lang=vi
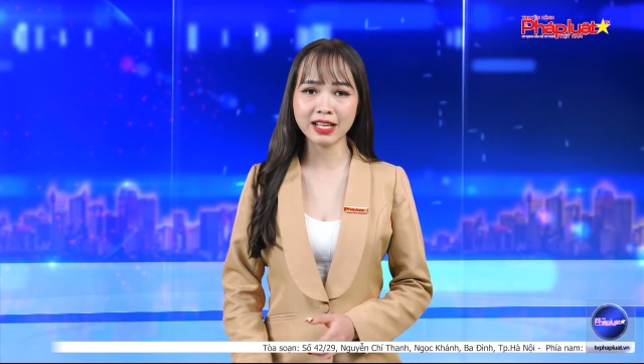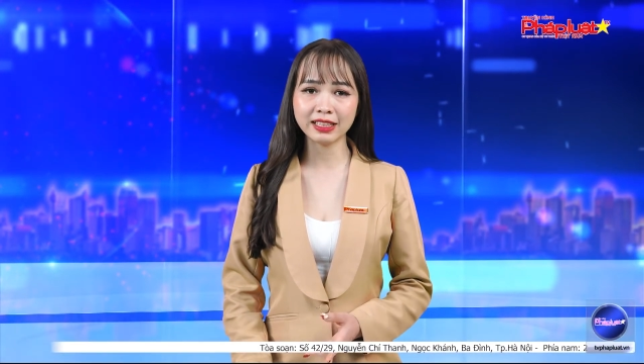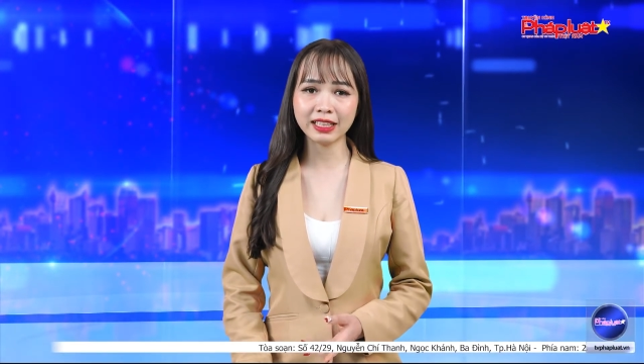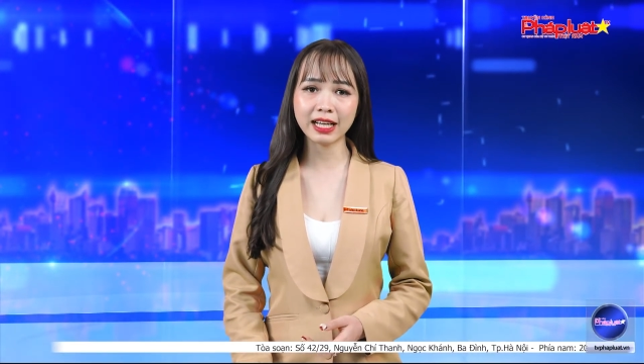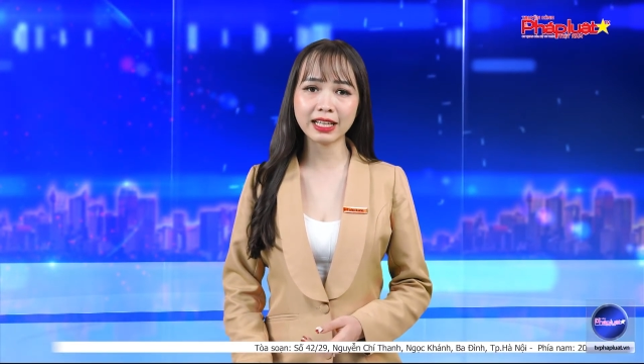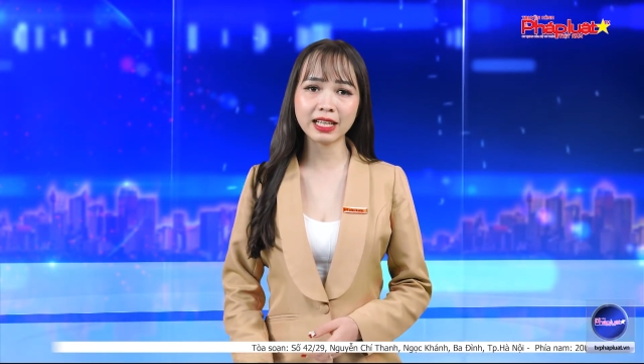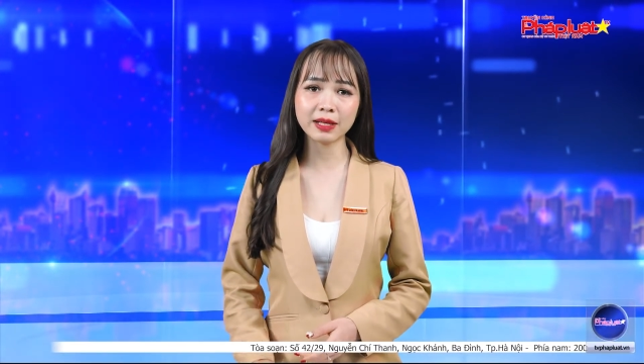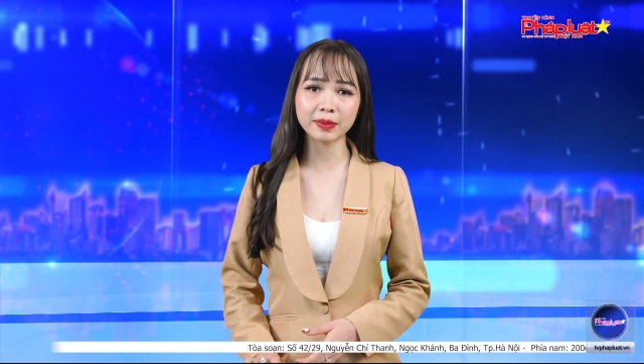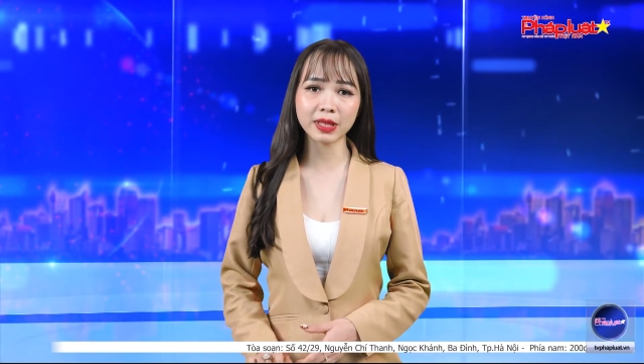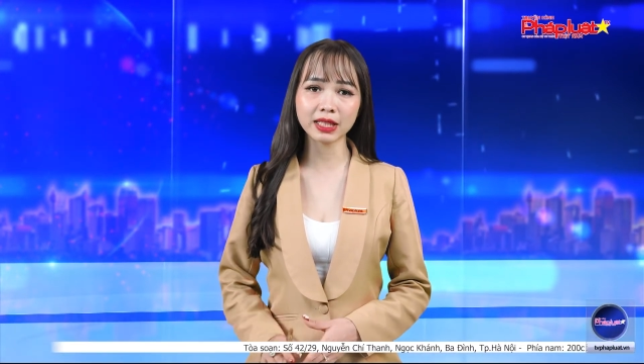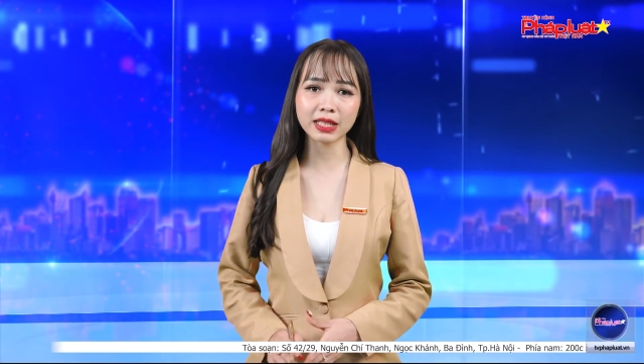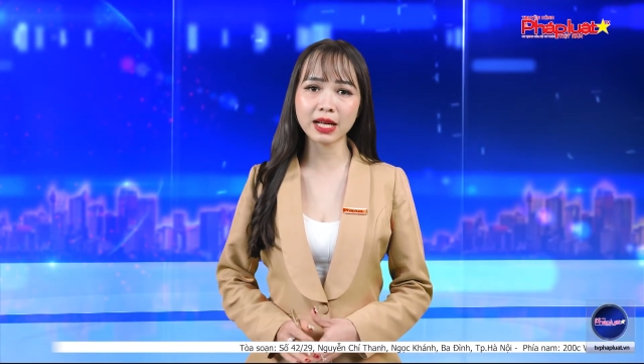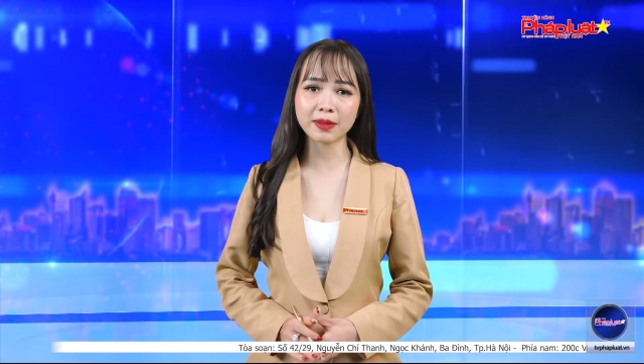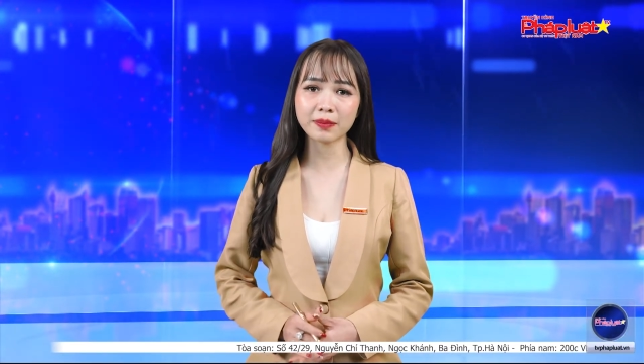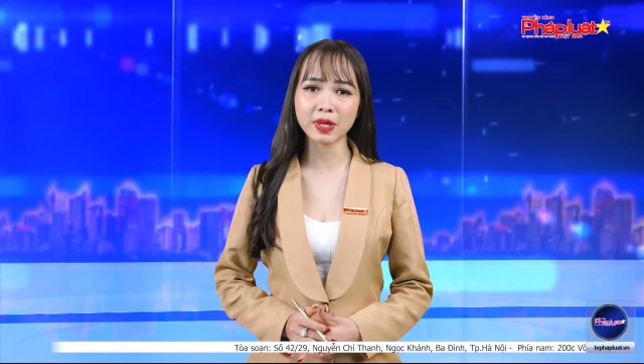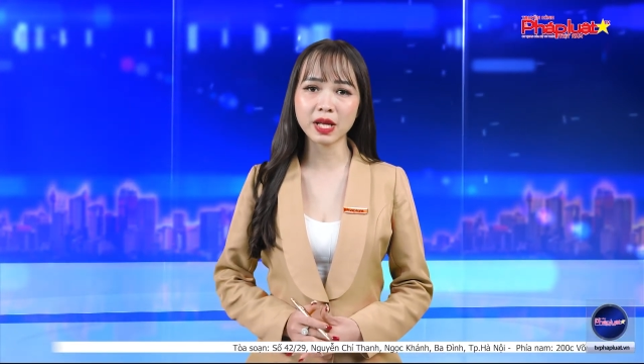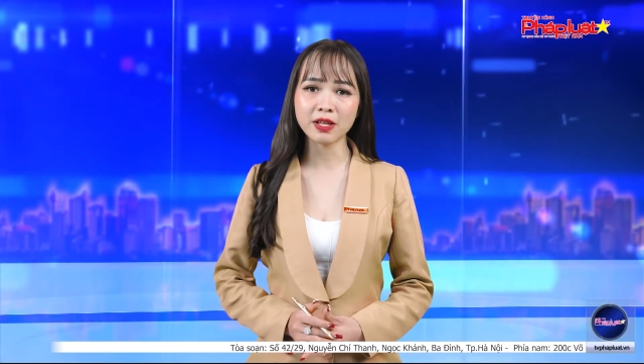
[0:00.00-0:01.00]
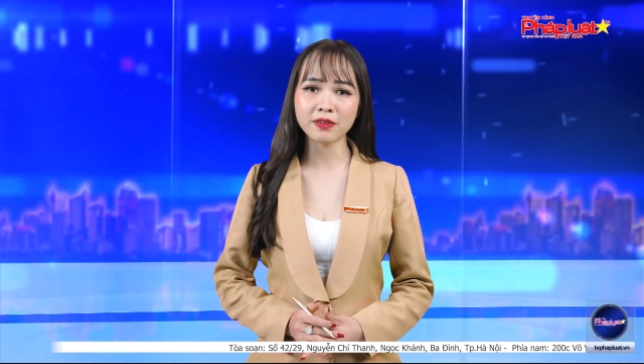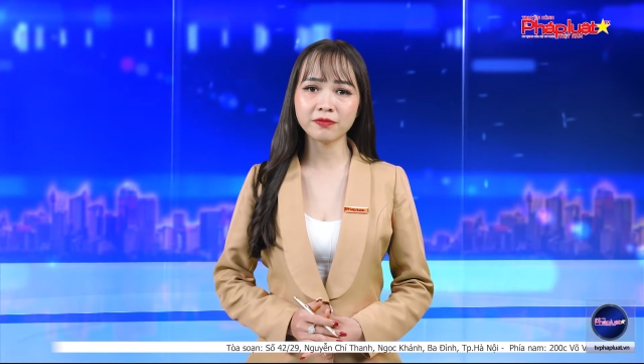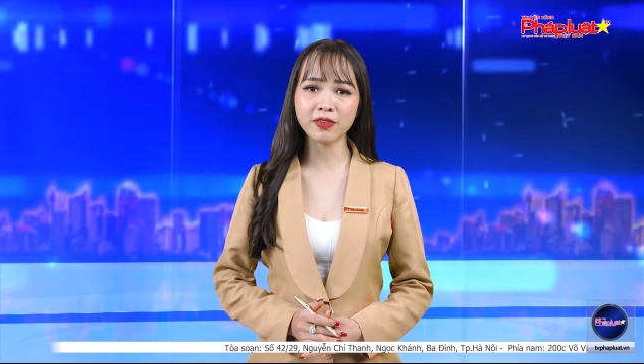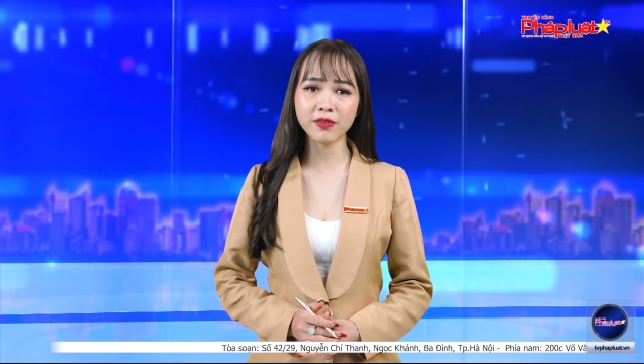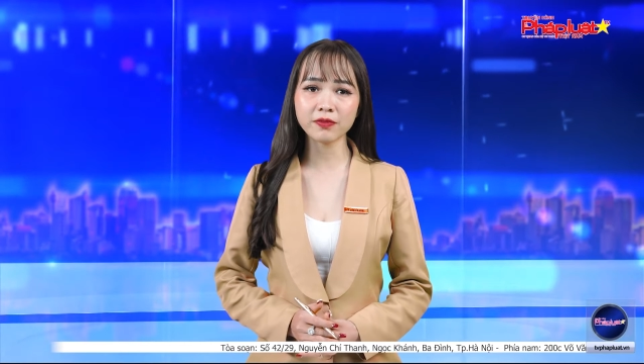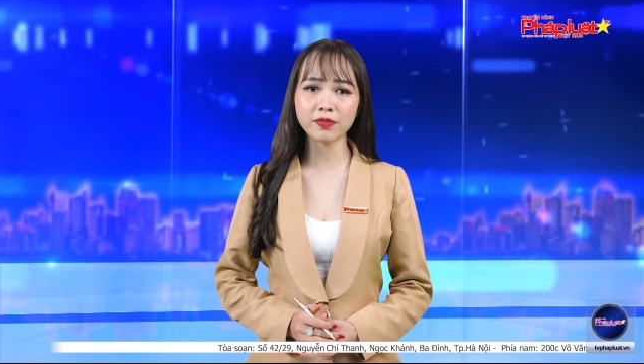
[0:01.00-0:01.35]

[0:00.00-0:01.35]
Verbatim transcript: Ngày 5 tháng 5, Văn